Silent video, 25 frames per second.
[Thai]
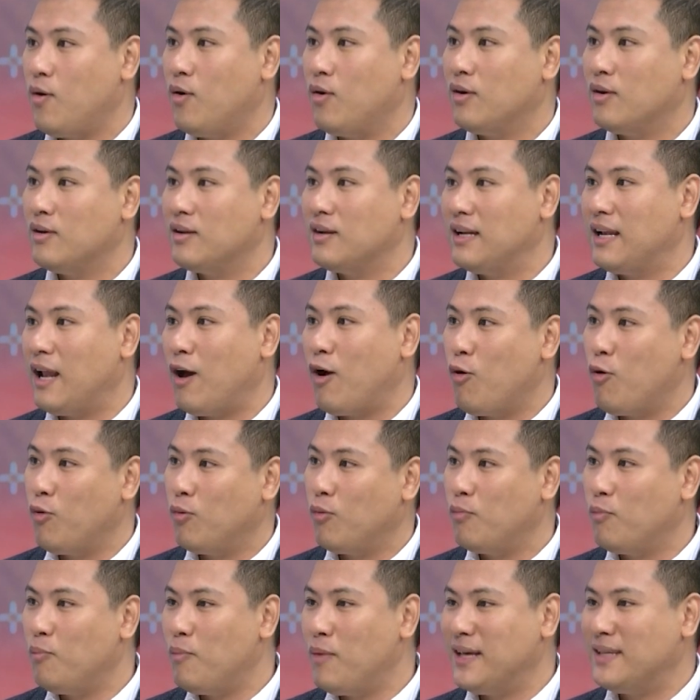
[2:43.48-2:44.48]
ะเรา
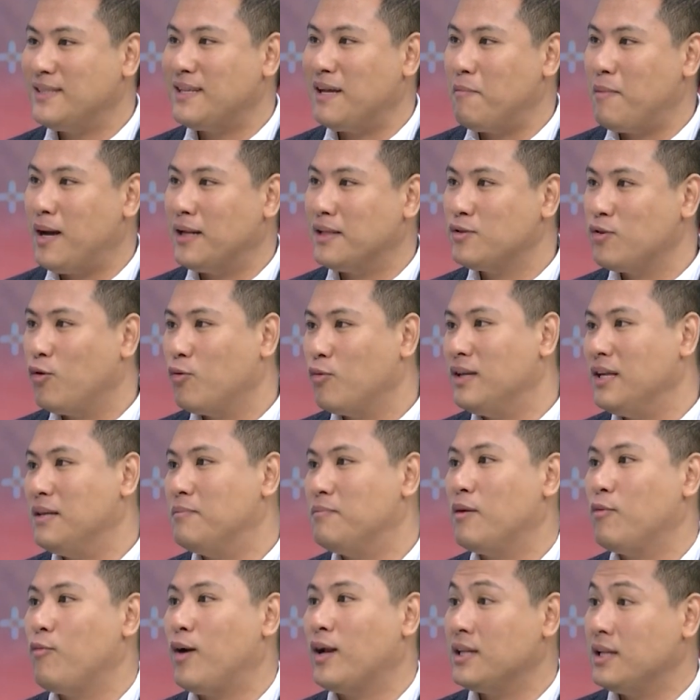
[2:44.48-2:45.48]
ไม่สามารถส่งหลีด
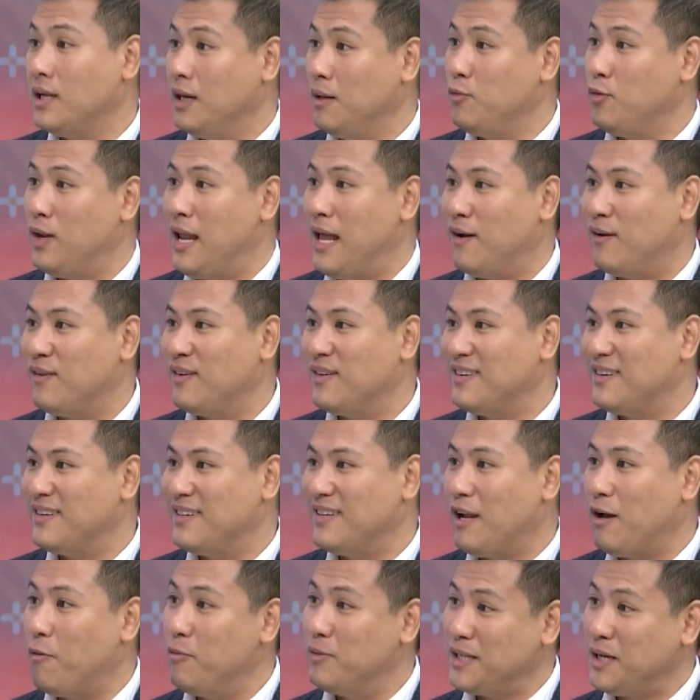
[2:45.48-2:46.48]
ไปวัดเดิมอยู่แล้ว
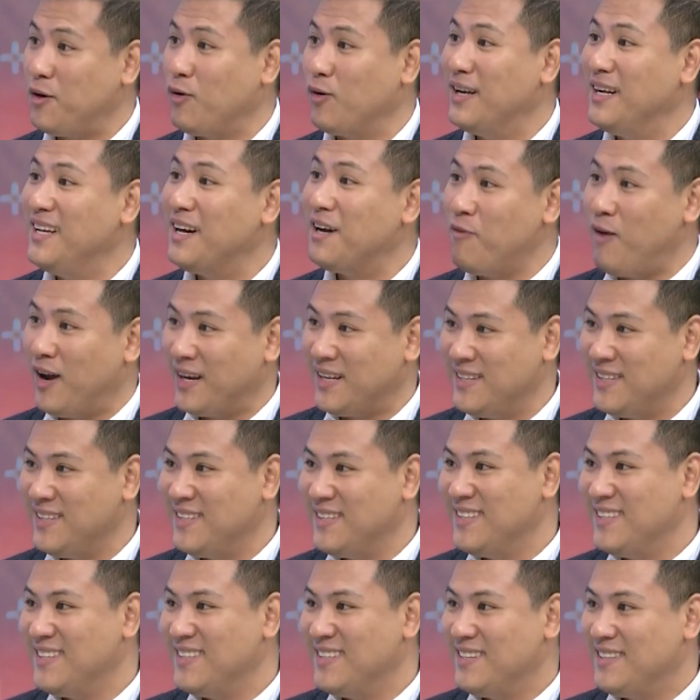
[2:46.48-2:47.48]
เราไม่ใช่คนเลือกวัด
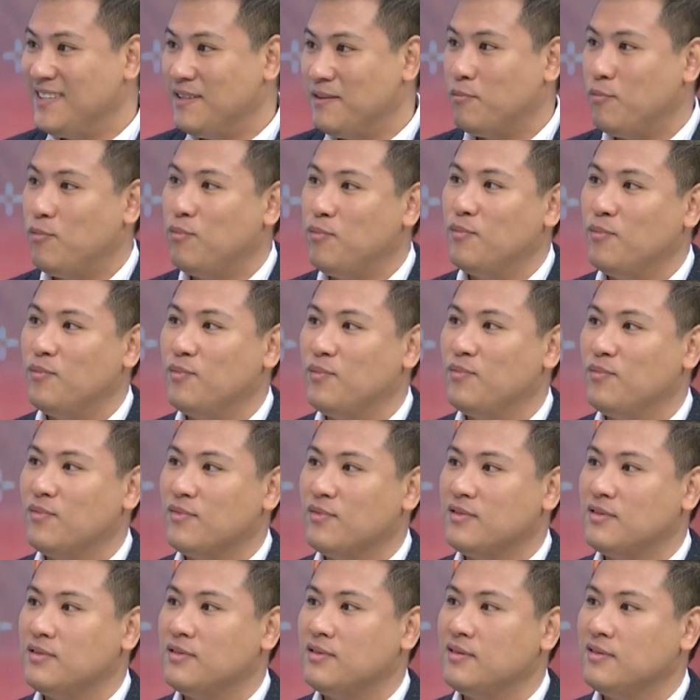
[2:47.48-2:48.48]
อ๋อ
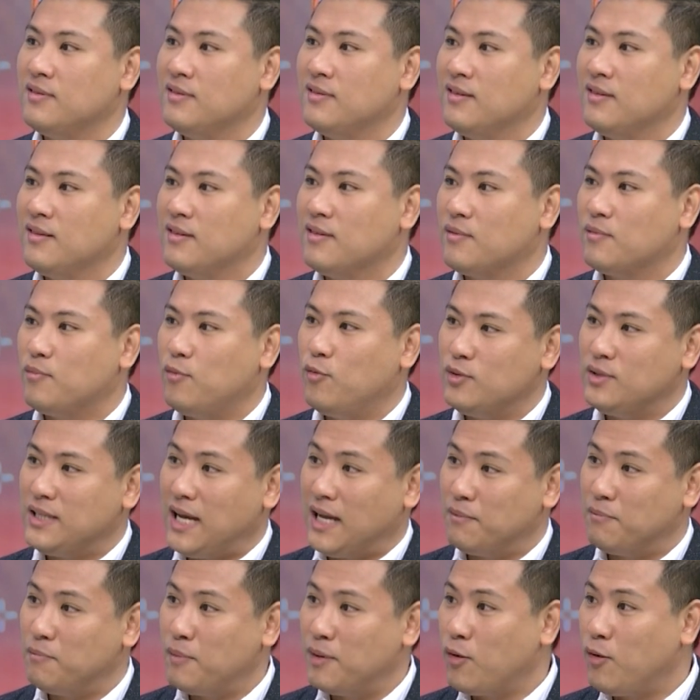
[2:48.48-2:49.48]
ผู้จั
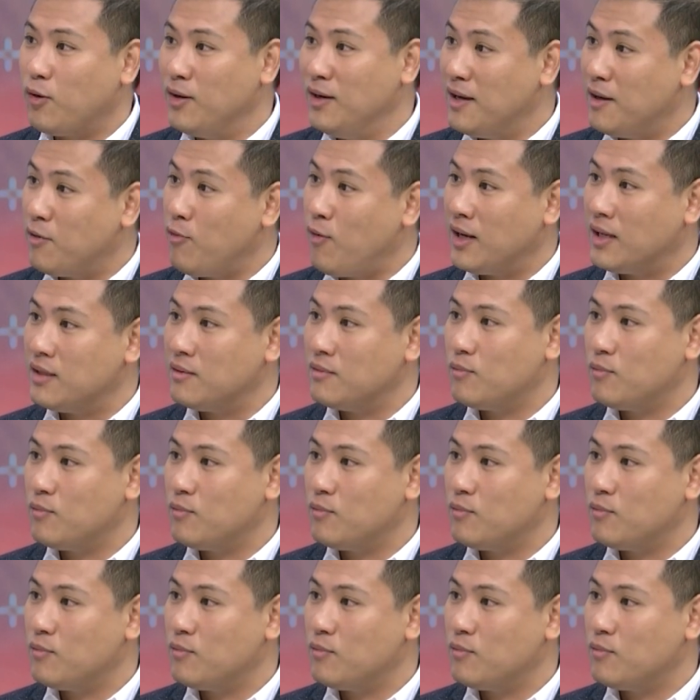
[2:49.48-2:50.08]
ดเป็นคนเลือกวัด ผ